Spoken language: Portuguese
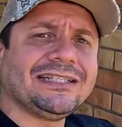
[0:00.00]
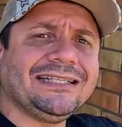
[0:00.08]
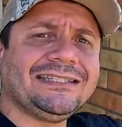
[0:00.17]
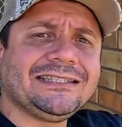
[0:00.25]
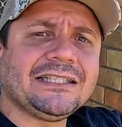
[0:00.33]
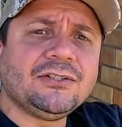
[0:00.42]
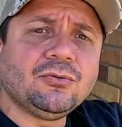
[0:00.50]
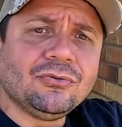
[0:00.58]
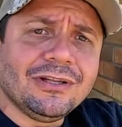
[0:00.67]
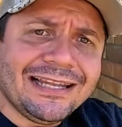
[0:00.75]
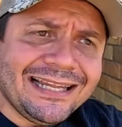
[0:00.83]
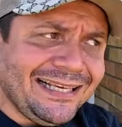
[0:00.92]
estar tá deixando
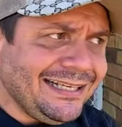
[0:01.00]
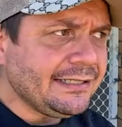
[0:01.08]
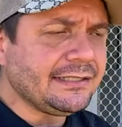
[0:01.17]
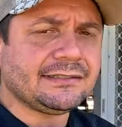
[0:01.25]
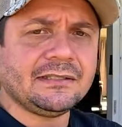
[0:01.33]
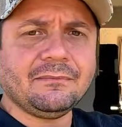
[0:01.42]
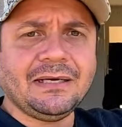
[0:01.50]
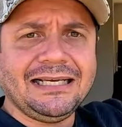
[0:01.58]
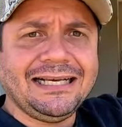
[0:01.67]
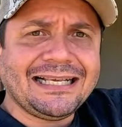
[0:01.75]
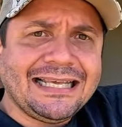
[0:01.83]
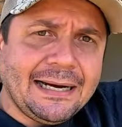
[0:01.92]
um link
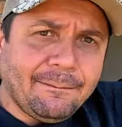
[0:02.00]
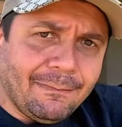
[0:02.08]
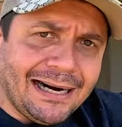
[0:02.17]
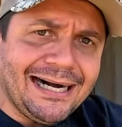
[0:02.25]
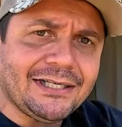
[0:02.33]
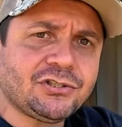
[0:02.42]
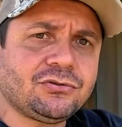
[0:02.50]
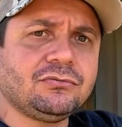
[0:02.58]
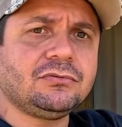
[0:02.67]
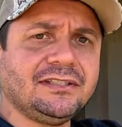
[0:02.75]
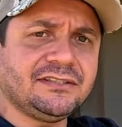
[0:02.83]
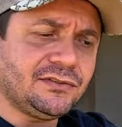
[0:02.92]
também aqui abaixo
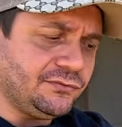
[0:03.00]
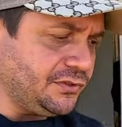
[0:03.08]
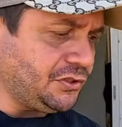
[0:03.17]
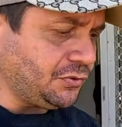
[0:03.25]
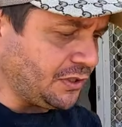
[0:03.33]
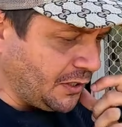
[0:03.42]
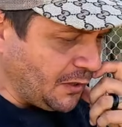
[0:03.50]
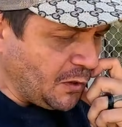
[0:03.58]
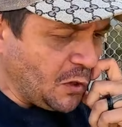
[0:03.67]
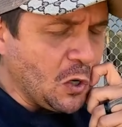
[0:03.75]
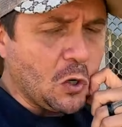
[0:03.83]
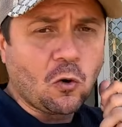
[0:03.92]
desse vídeo
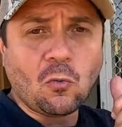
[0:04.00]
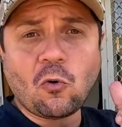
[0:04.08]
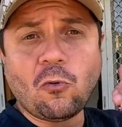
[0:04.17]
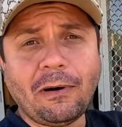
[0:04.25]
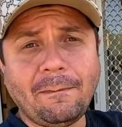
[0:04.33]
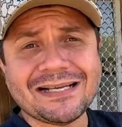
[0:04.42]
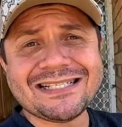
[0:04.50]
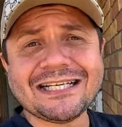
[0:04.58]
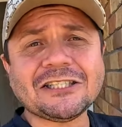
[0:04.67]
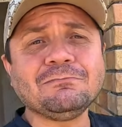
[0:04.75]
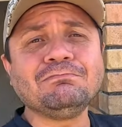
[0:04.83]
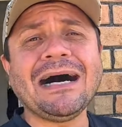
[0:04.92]
aqui, como comprar
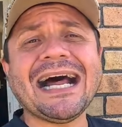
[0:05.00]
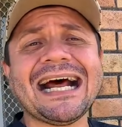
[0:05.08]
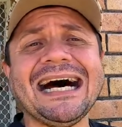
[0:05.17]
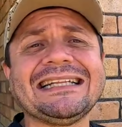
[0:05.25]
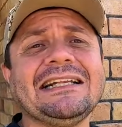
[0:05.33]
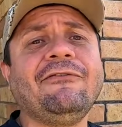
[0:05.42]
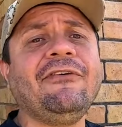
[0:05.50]
passagem barata.